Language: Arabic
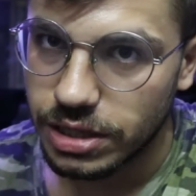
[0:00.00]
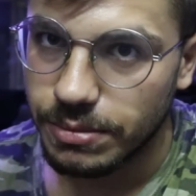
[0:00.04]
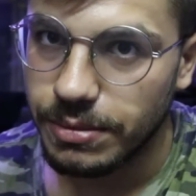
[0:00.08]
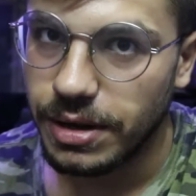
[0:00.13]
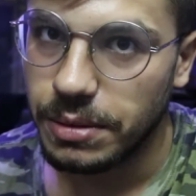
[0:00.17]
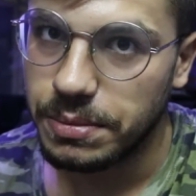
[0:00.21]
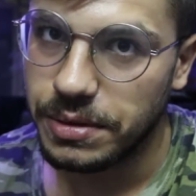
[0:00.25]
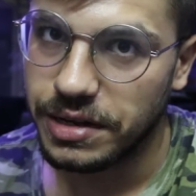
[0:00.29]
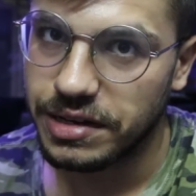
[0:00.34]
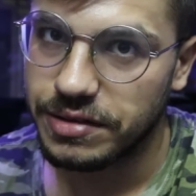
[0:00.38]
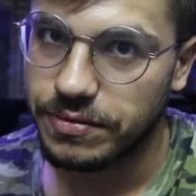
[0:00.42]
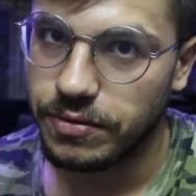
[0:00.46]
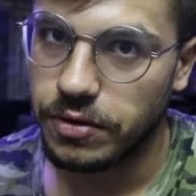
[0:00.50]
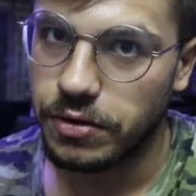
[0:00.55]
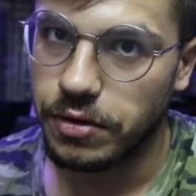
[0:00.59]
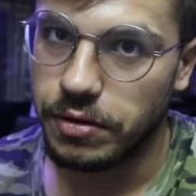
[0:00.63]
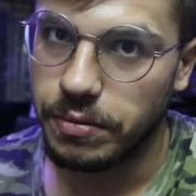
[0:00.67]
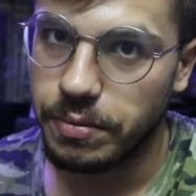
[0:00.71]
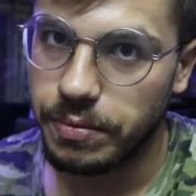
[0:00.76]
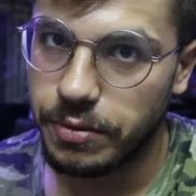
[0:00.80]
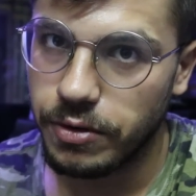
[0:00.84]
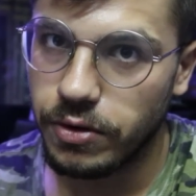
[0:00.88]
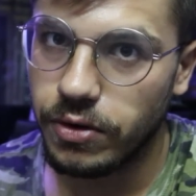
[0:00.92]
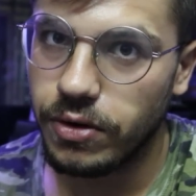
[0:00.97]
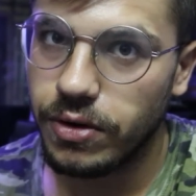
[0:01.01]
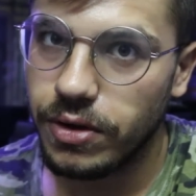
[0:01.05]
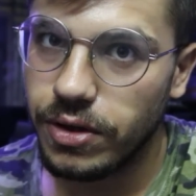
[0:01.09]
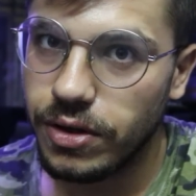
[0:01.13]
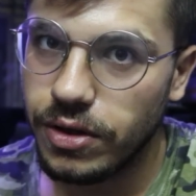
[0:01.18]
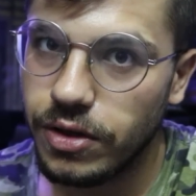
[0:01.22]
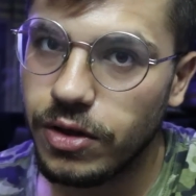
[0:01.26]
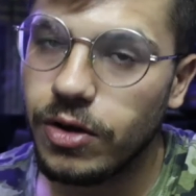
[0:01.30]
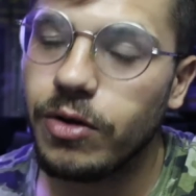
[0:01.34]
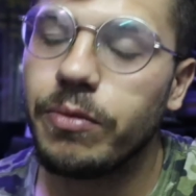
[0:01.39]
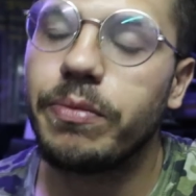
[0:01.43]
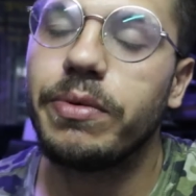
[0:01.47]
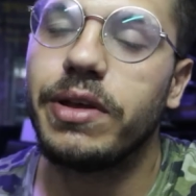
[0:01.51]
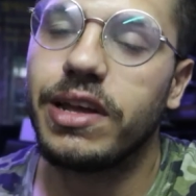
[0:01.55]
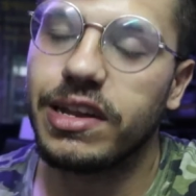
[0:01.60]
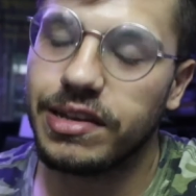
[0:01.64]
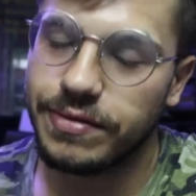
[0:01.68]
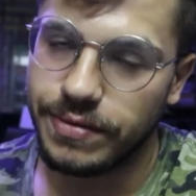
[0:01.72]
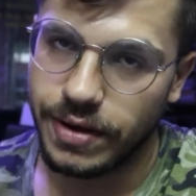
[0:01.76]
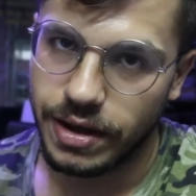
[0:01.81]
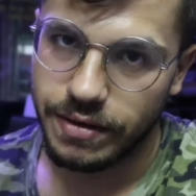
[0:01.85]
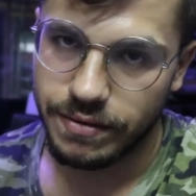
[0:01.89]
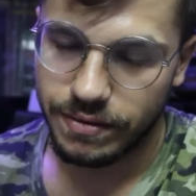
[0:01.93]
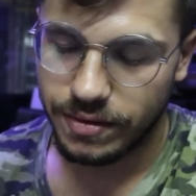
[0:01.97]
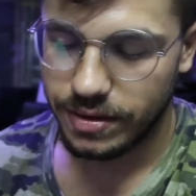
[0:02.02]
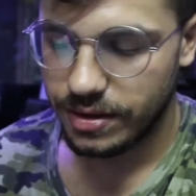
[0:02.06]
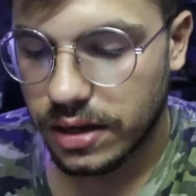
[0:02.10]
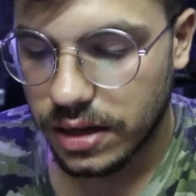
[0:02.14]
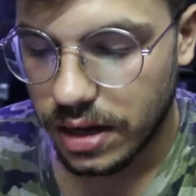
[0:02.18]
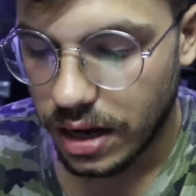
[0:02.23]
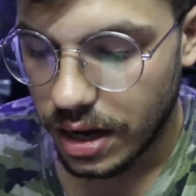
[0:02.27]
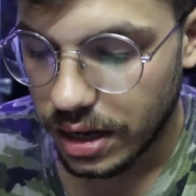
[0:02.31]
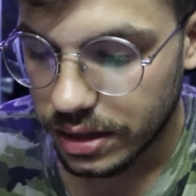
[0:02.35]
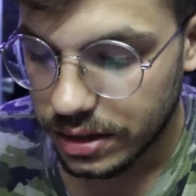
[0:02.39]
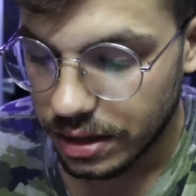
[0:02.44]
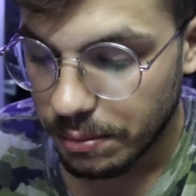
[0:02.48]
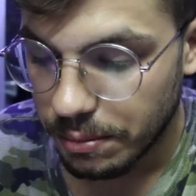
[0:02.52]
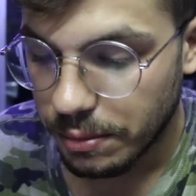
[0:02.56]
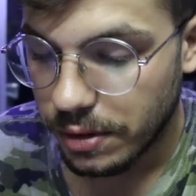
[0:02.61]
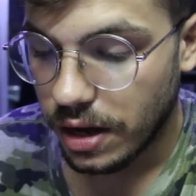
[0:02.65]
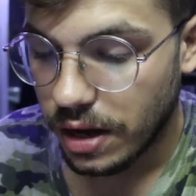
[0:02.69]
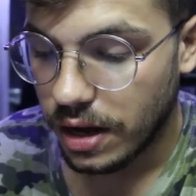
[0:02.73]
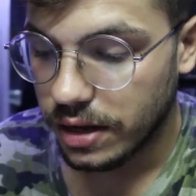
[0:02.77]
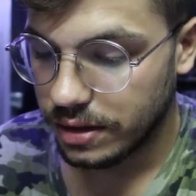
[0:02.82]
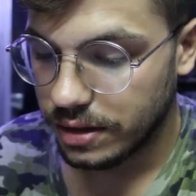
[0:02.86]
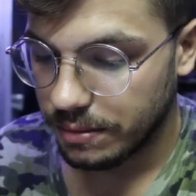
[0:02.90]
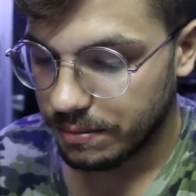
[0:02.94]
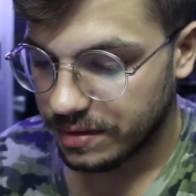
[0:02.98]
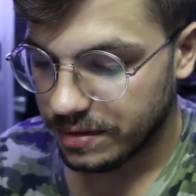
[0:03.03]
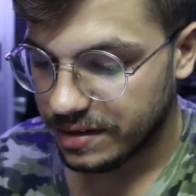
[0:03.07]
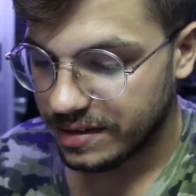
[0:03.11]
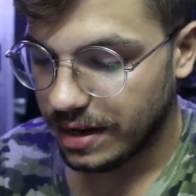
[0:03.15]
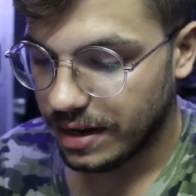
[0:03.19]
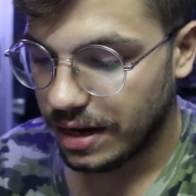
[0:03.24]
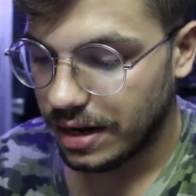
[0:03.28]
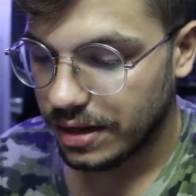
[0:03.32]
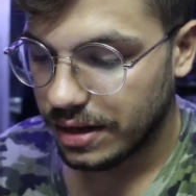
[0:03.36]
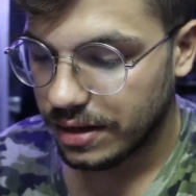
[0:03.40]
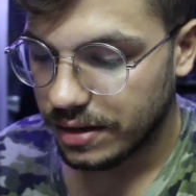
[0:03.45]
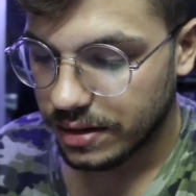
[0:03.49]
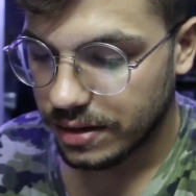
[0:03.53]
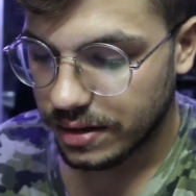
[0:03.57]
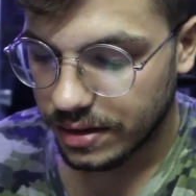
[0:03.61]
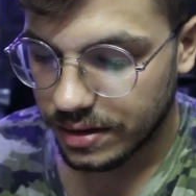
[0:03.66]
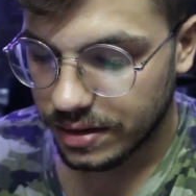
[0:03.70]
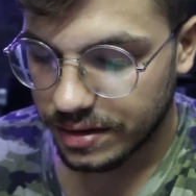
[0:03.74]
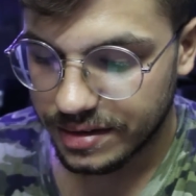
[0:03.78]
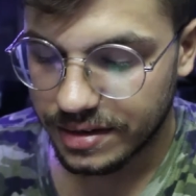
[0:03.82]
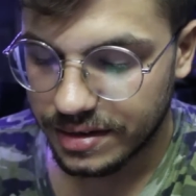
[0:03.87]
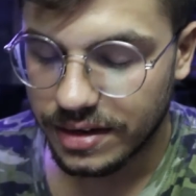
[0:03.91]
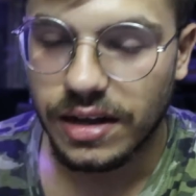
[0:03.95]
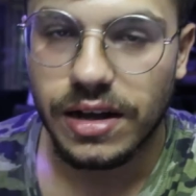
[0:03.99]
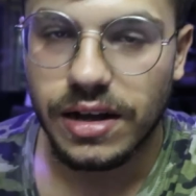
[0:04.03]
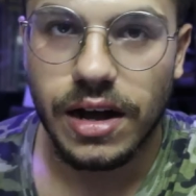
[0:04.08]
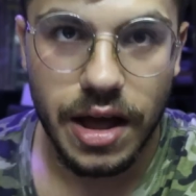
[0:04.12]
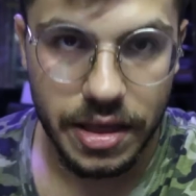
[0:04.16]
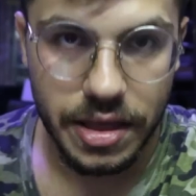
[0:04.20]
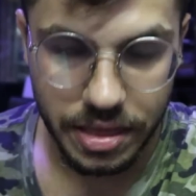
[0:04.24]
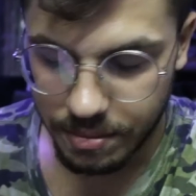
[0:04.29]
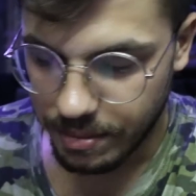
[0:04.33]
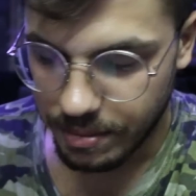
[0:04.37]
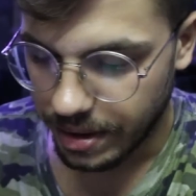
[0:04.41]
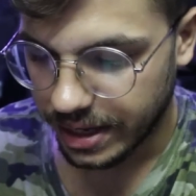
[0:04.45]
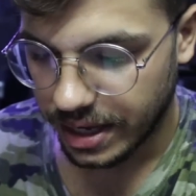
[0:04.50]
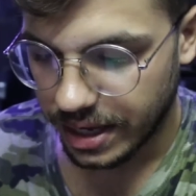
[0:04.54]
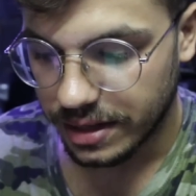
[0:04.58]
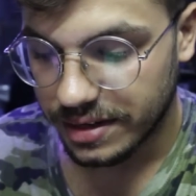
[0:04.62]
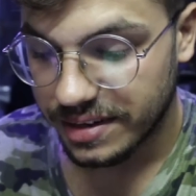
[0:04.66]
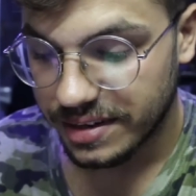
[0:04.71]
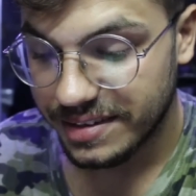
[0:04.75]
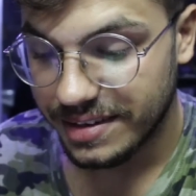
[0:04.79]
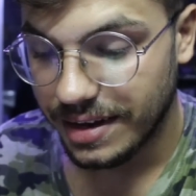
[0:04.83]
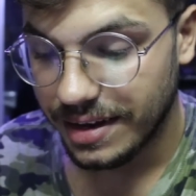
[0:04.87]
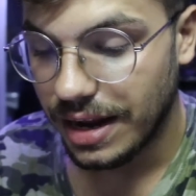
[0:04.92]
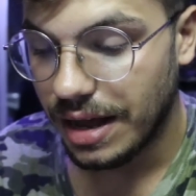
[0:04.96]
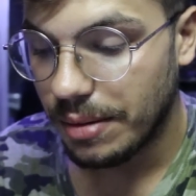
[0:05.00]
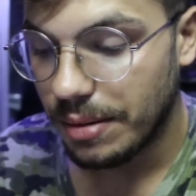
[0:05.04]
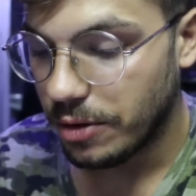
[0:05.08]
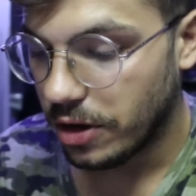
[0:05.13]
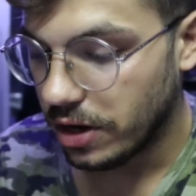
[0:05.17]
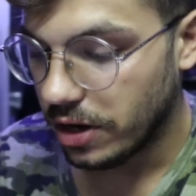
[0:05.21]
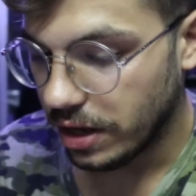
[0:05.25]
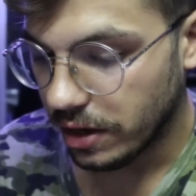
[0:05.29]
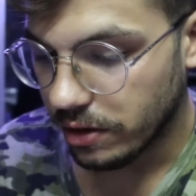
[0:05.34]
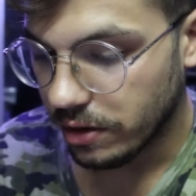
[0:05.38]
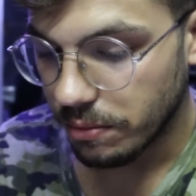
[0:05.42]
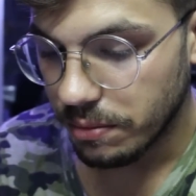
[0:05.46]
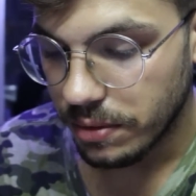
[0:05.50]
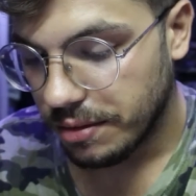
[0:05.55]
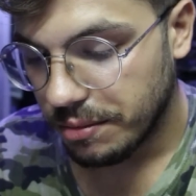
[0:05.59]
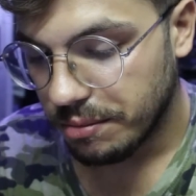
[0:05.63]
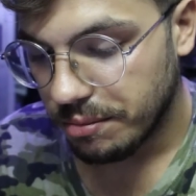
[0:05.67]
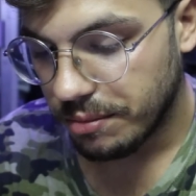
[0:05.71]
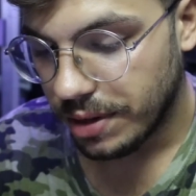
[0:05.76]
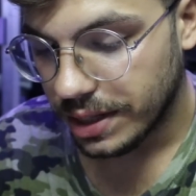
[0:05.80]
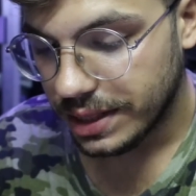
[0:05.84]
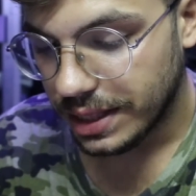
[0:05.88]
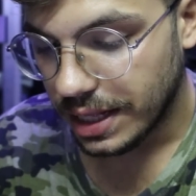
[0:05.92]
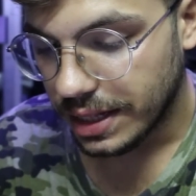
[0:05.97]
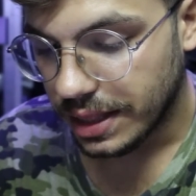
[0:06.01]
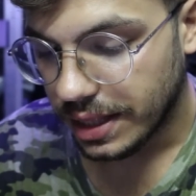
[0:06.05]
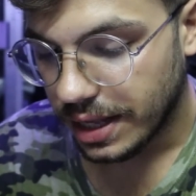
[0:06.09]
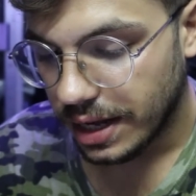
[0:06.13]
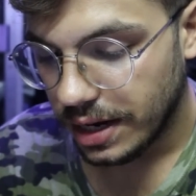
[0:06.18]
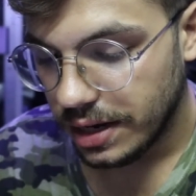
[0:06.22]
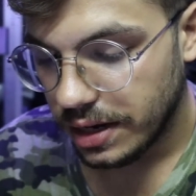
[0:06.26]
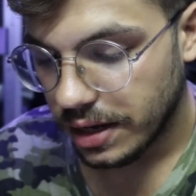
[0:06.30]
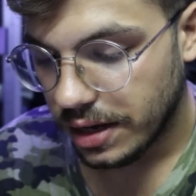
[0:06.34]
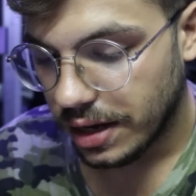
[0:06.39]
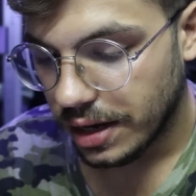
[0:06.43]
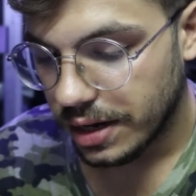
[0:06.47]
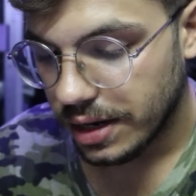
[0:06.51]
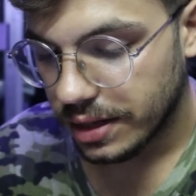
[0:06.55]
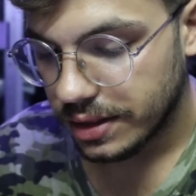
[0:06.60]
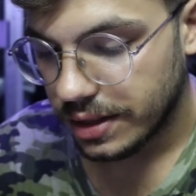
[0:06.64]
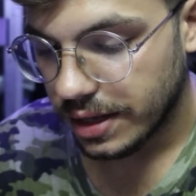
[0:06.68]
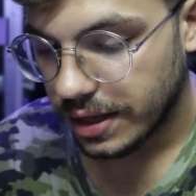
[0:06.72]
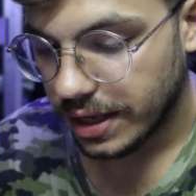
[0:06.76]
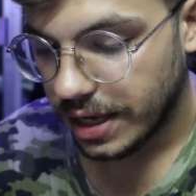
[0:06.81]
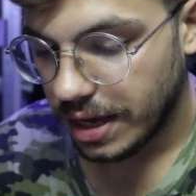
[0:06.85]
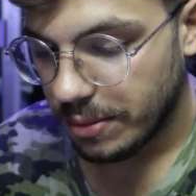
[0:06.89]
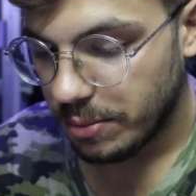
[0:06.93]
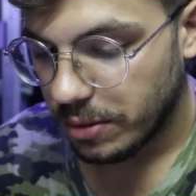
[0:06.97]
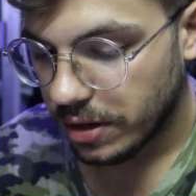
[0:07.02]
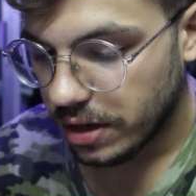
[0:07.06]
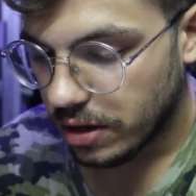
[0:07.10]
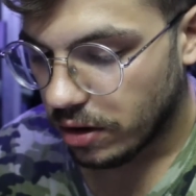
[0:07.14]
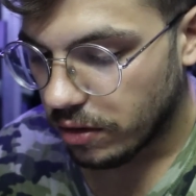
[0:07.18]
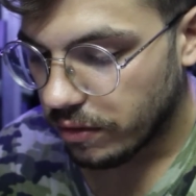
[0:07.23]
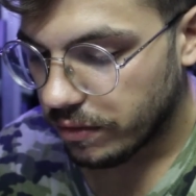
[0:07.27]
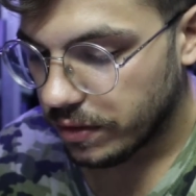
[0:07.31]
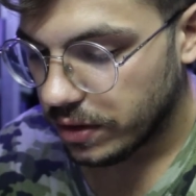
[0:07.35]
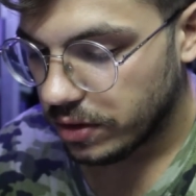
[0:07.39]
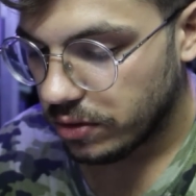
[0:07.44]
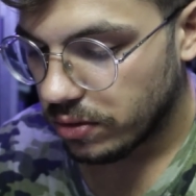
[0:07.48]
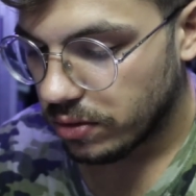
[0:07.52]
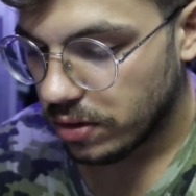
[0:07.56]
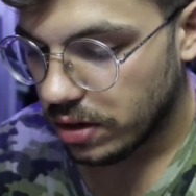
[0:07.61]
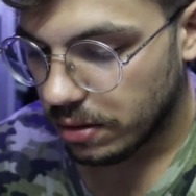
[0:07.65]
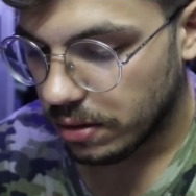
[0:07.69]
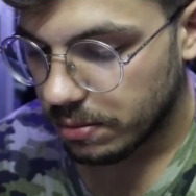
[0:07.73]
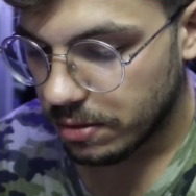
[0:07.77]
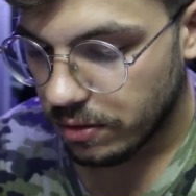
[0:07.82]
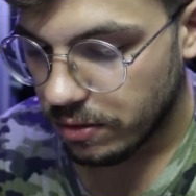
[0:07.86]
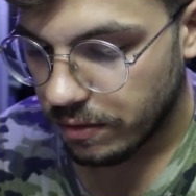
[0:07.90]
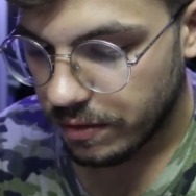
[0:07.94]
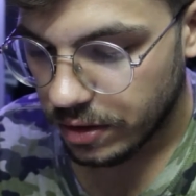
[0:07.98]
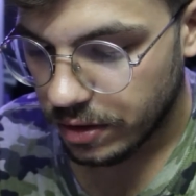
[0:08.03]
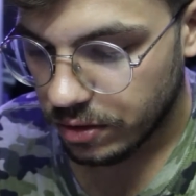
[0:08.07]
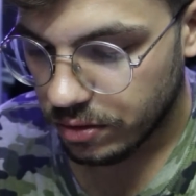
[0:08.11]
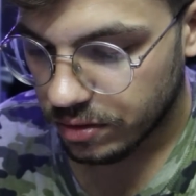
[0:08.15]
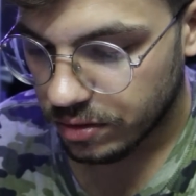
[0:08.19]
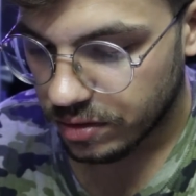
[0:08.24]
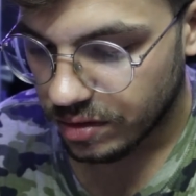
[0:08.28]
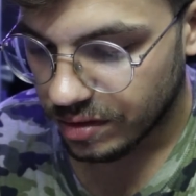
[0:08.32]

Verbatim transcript: تبع البي اس 4 برو وبي اس 5 قادم قادم سلام قادم اكيد السلام عليكم متى تخلي قناتك جيمنج او فيديو لعبه وفيديو